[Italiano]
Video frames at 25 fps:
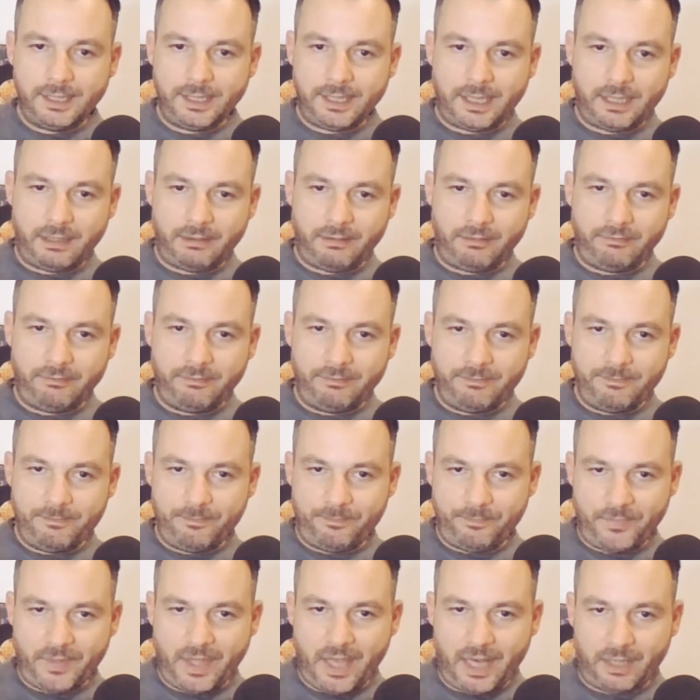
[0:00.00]
che
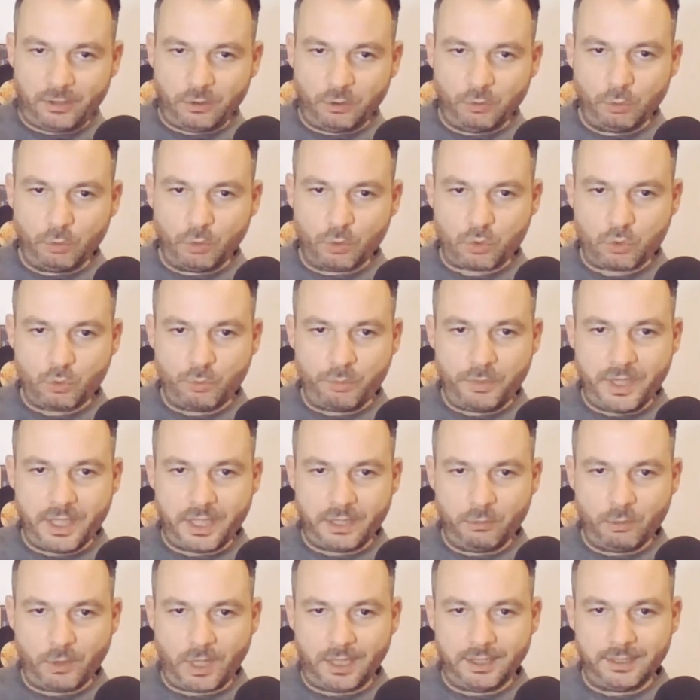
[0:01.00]
ha dovuto
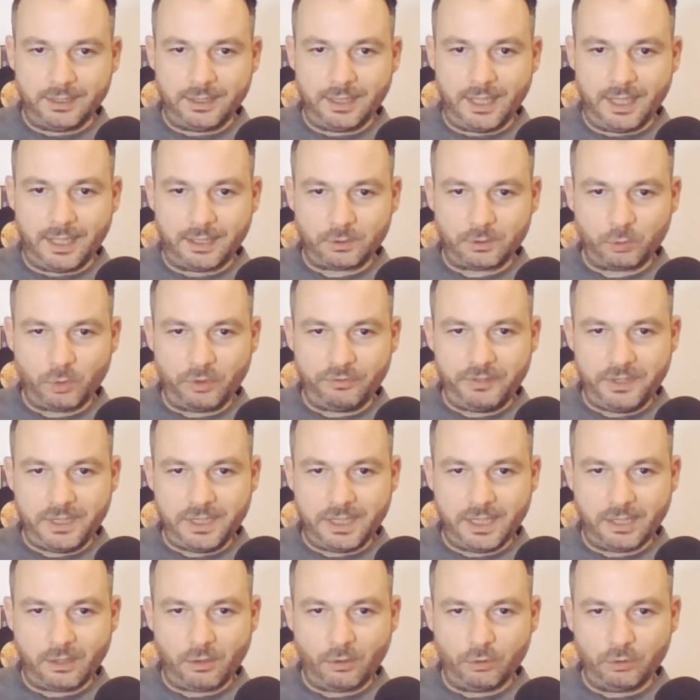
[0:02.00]
subire durante la sua
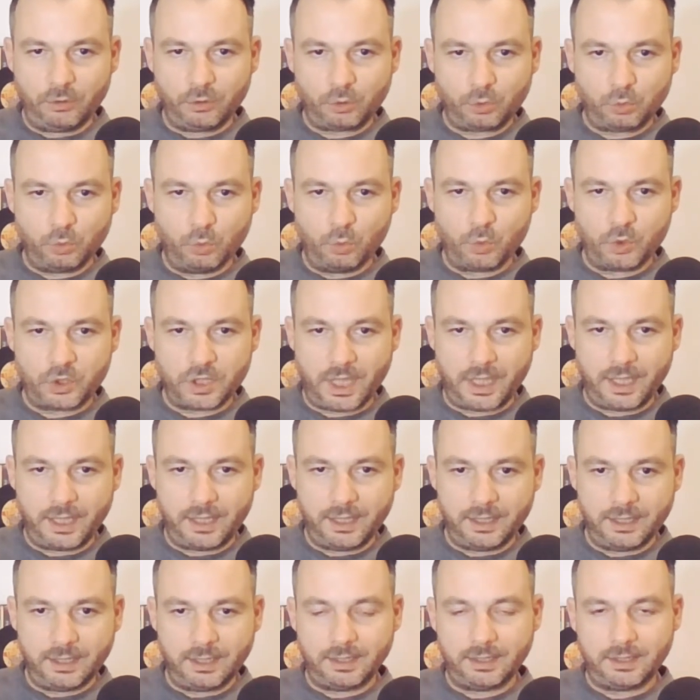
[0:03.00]
vita con
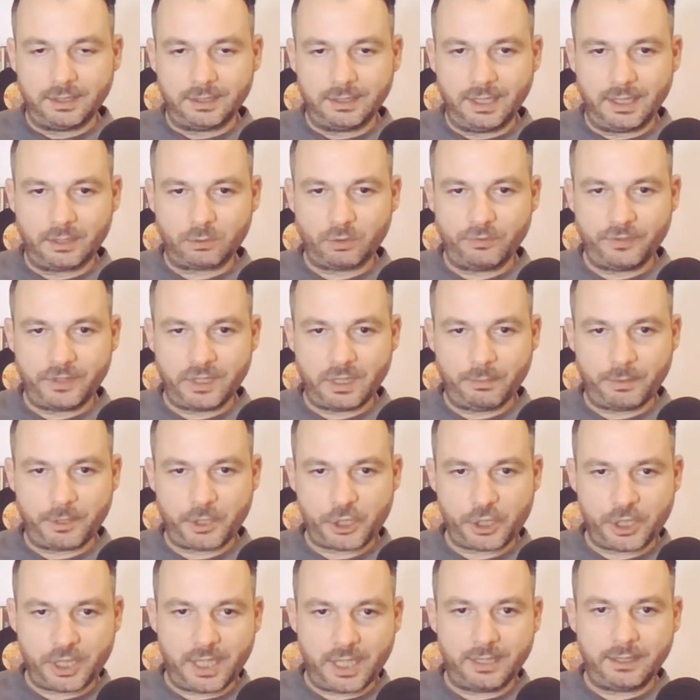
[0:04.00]
Susan, nella sua vita
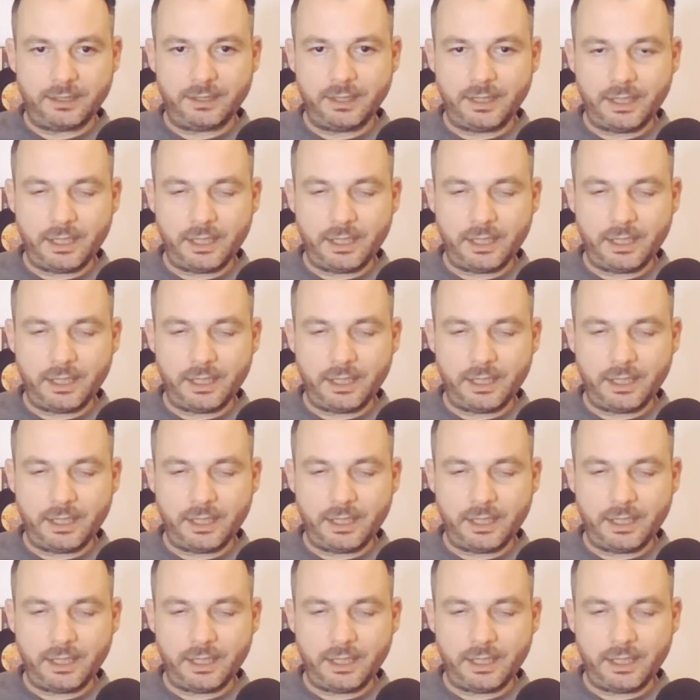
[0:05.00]
precedente,